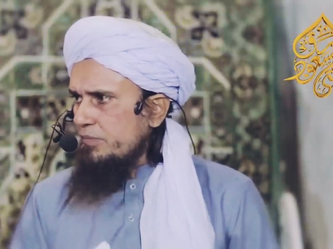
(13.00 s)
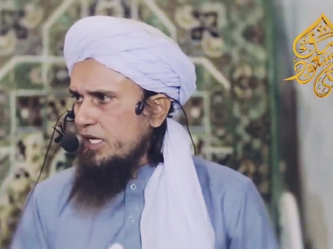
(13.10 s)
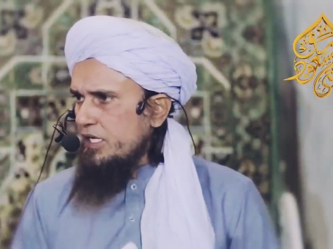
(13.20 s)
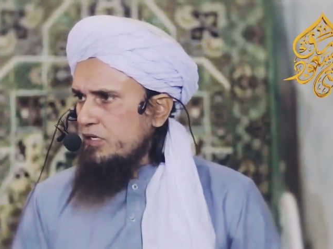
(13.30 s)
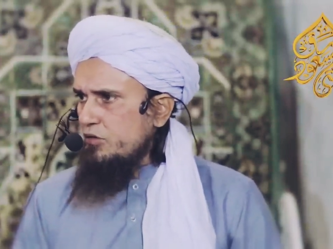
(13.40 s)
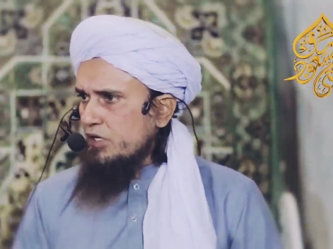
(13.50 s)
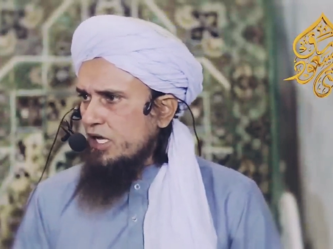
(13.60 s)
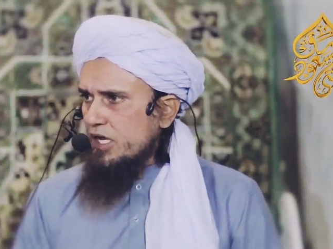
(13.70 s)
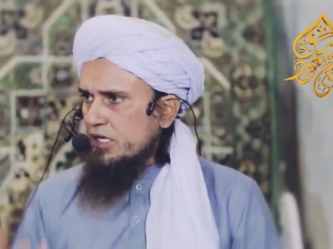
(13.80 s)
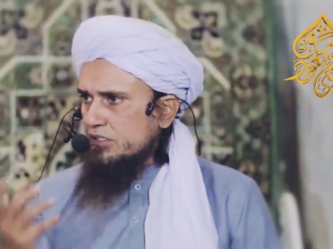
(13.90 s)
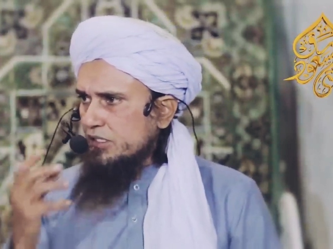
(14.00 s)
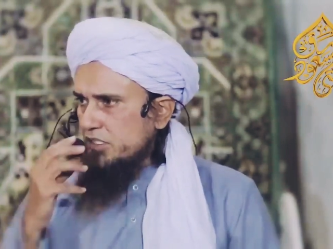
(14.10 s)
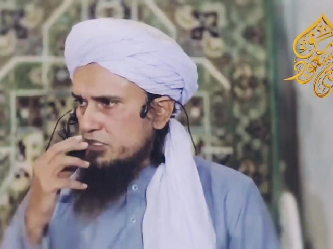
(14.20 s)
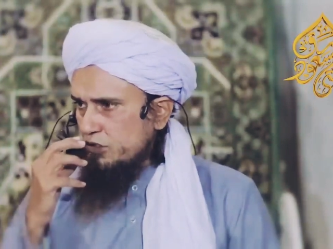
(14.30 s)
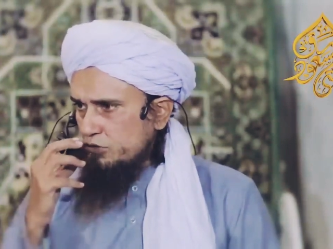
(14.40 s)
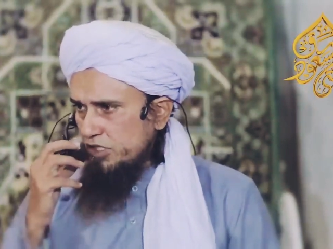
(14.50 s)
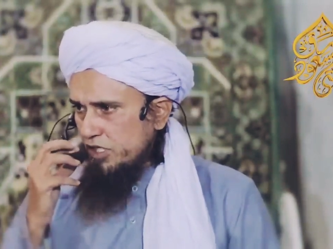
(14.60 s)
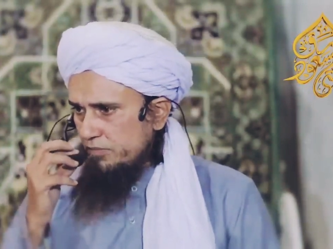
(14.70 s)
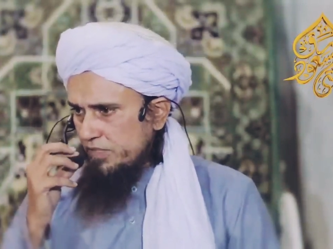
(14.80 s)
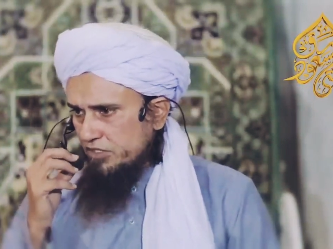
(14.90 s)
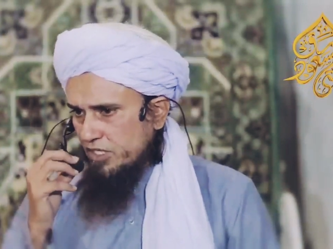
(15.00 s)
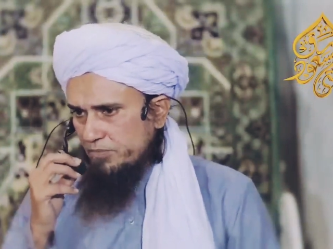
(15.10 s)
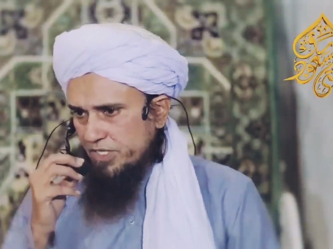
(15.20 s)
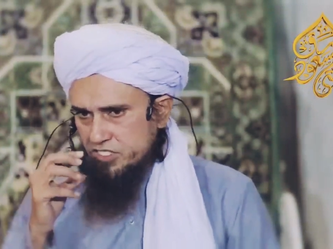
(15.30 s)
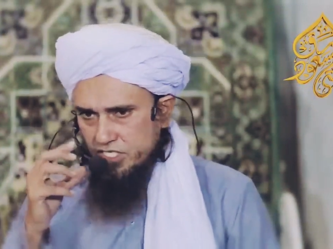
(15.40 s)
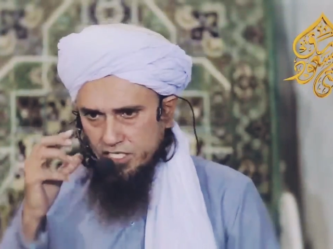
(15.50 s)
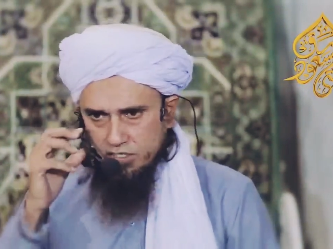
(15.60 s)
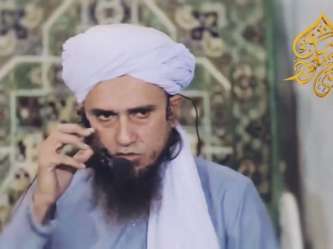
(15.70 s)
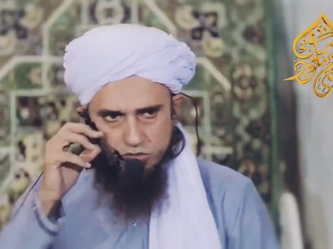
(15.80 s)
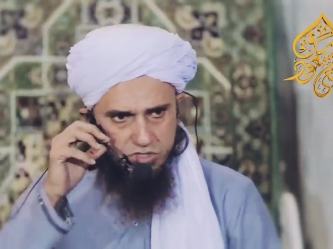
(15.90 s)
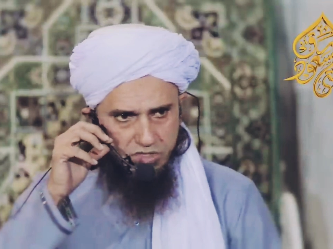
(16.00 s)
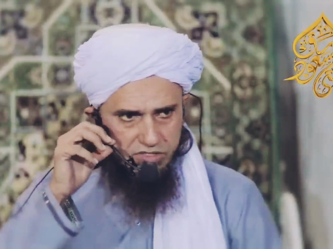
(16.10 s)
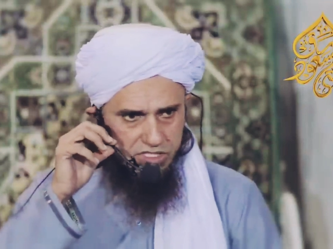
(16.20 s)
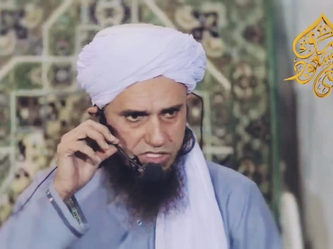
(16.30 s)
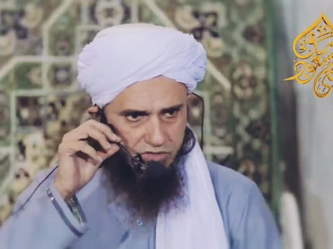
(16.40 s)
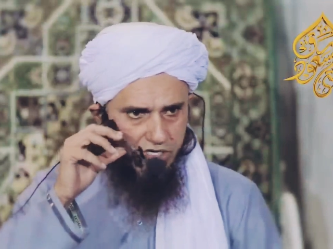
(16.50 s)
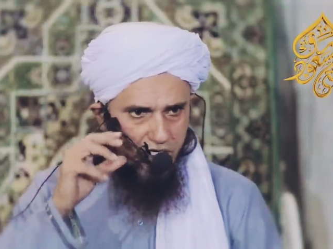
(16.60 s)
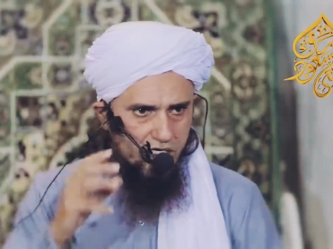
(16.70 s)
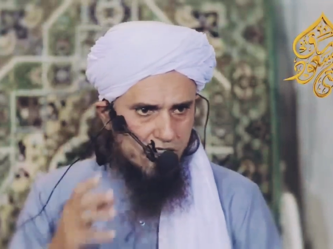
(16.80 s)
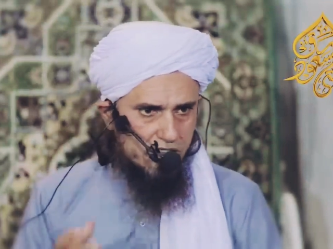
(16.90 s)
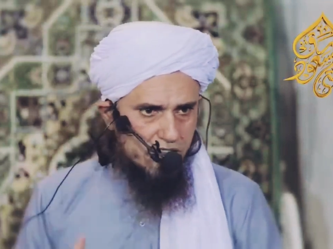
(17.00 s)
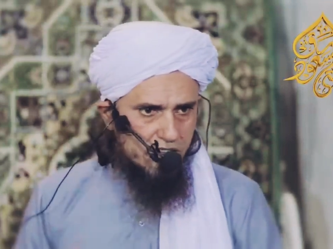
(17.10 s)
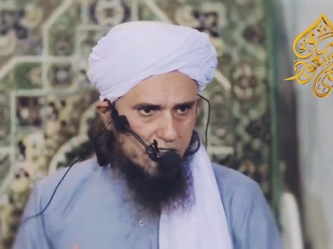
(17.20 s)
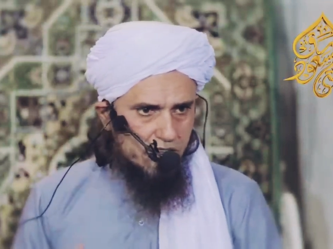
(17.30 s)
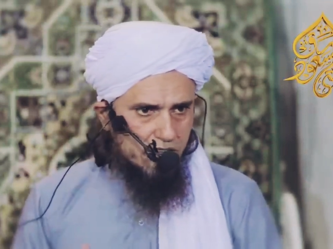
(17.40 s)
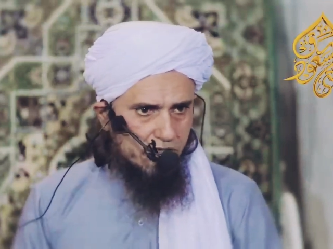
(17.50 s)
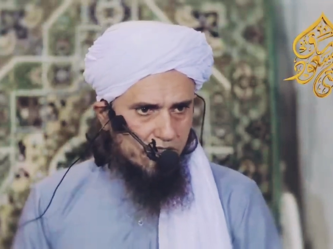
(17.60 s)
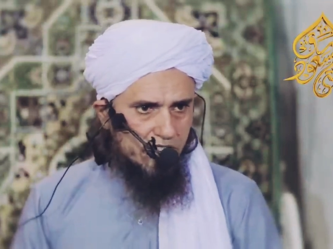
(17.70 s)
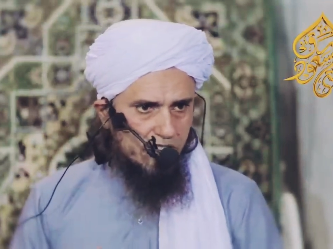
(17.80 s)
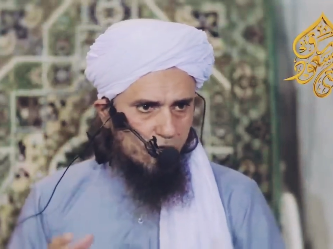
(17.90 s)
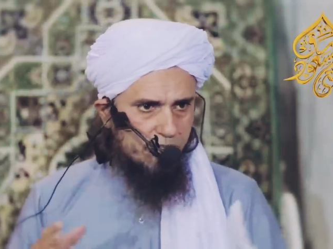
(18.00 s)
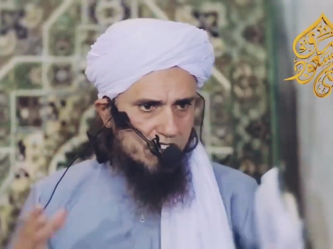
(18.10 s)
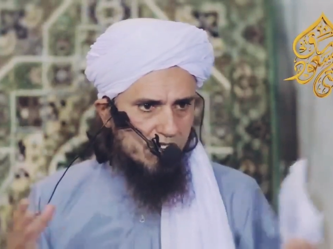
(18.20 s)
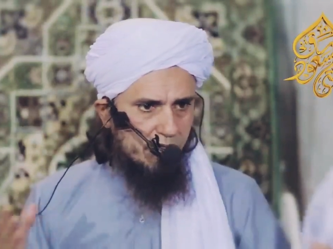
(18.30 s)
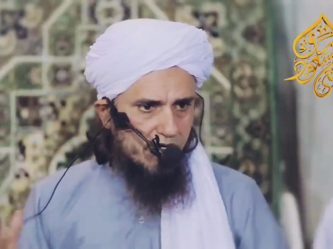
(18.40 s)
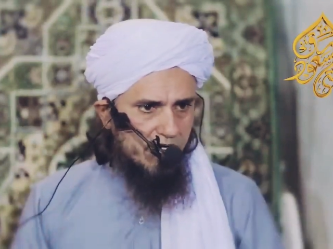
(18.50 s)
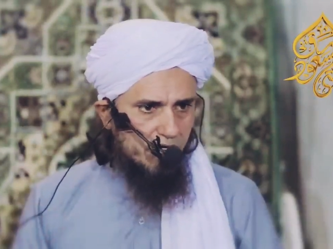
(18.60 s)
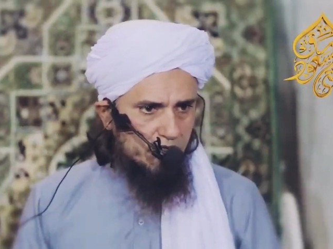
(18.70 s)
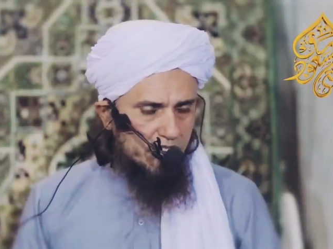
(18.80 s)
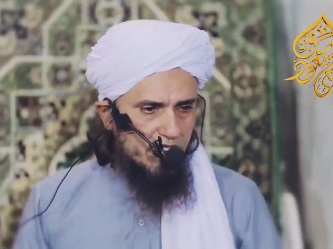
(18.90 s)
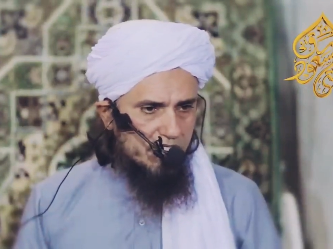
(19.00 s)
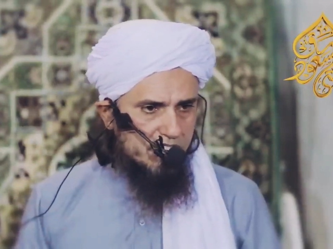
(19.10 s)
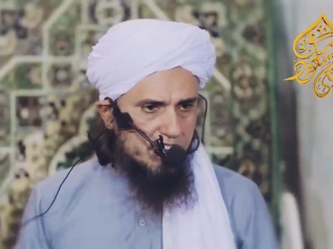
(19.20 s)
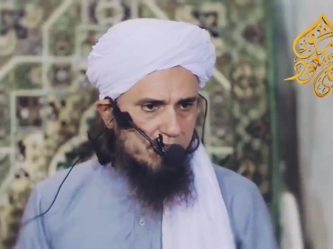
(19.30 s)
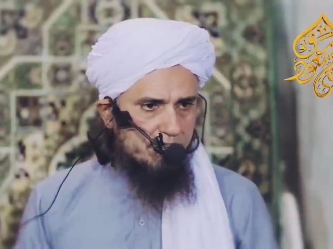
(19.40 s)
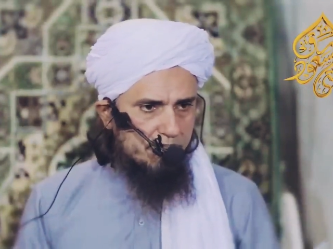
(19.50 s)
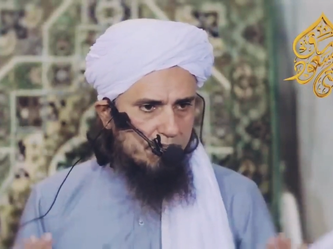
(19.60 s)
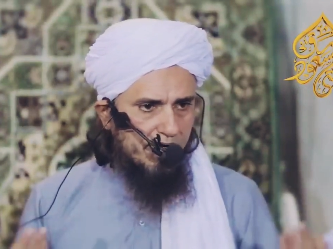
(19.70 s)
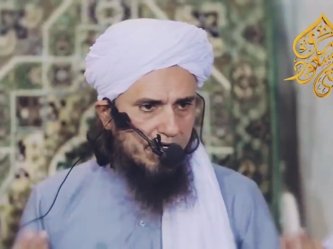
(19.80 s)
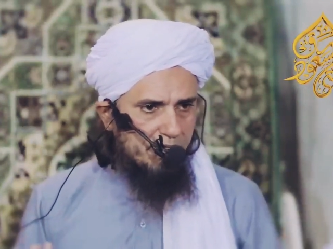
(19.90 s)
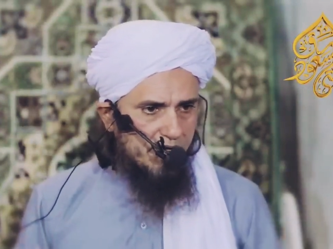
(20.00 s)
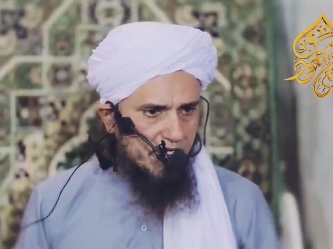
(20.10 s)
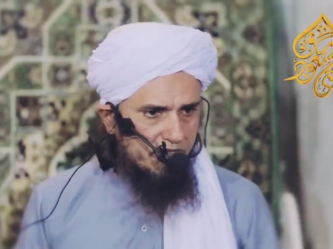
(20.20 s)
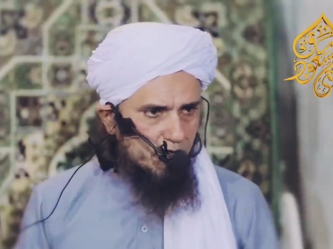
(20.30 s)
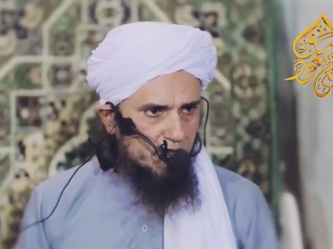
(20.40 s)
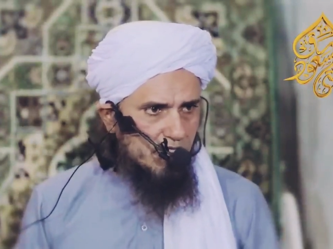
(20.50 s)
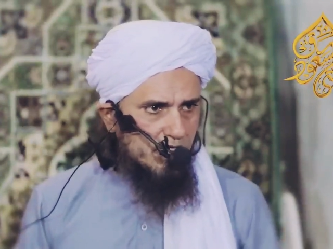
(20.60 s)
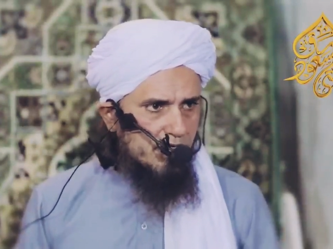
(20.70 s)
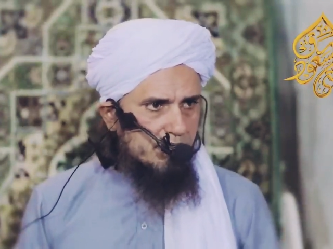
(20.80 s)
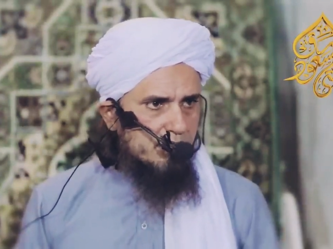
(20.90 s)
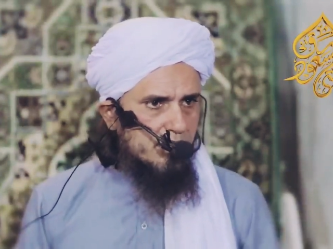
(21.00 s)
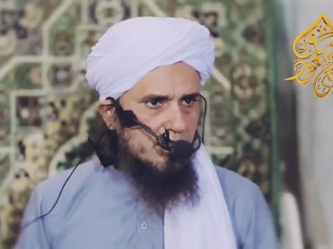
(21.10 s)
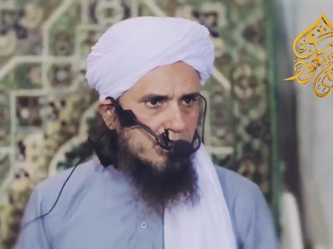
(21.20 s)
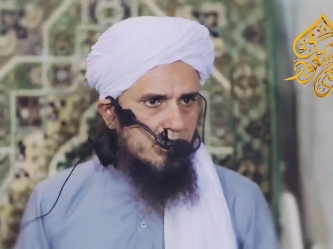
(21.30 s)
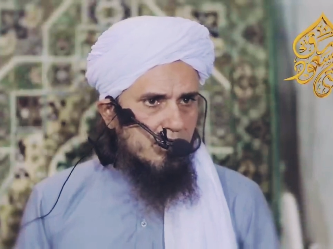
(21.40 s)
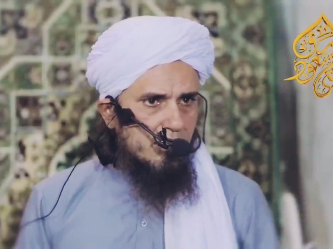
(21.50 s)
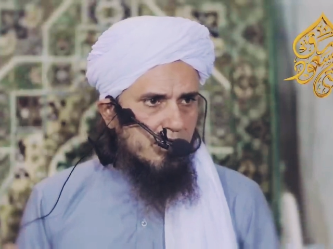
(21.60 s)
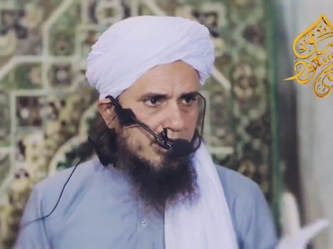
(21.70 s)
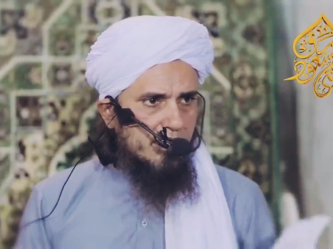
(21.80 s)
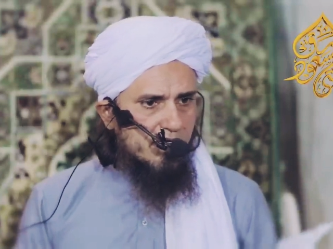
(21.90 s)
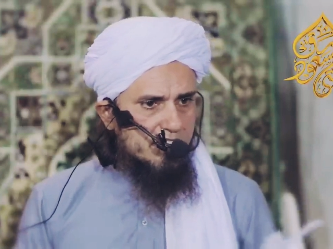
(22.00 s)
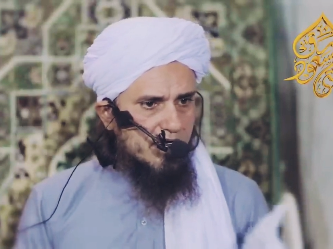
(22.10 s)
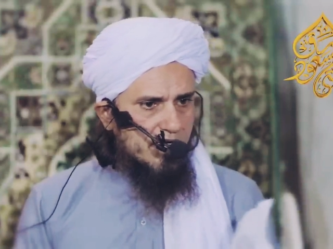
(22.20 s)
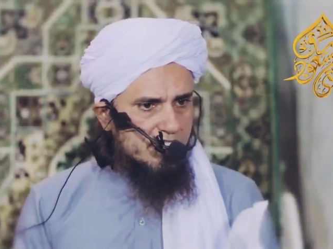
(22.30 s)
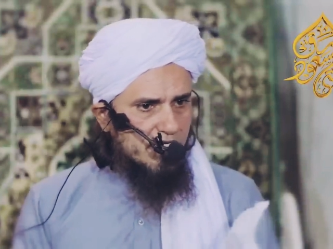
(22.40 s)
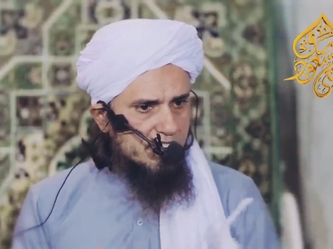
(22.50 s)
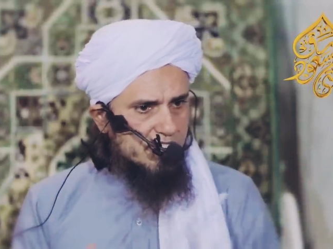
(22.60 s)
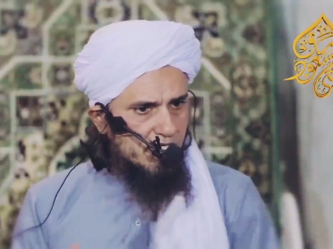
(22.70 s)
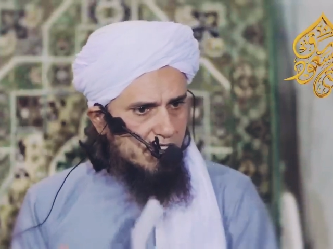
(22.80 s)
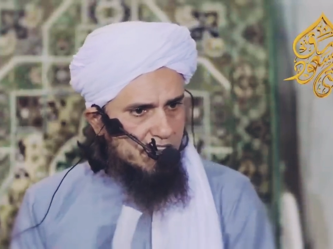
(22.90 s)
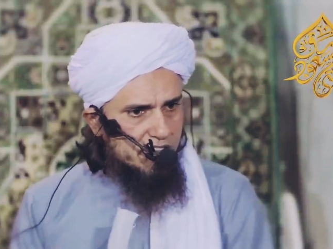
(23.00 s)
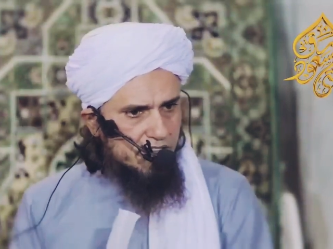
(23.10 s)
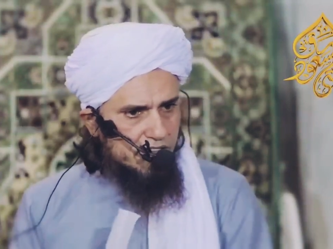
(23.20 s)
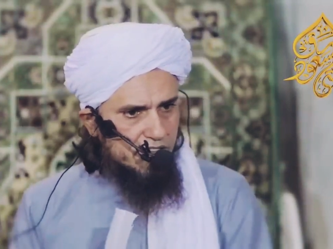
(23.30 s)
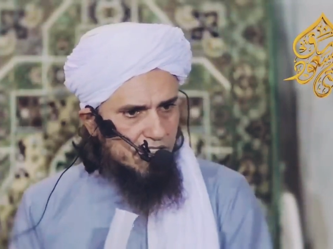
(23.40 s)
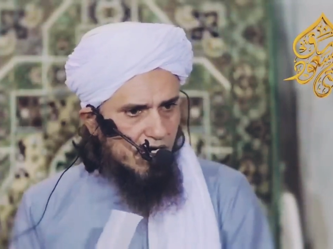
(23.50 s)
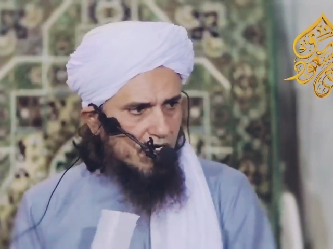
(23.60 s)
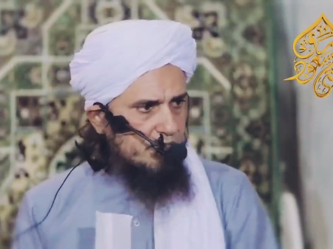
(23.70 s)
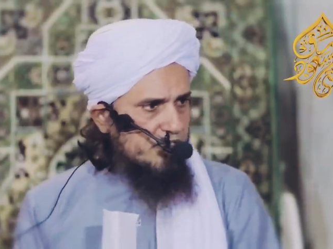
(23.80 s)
पहले लोग कहा करते थे सऊदी अरब में इतना पैसा है और उसकी वजह से वहाँ ख़वातीन ऊपर से अबाया होती है नीचे से पैंटें पहनी हुई होती हैं लेकिन कल्चर आहिस्ता आहिस्ता यहाँ का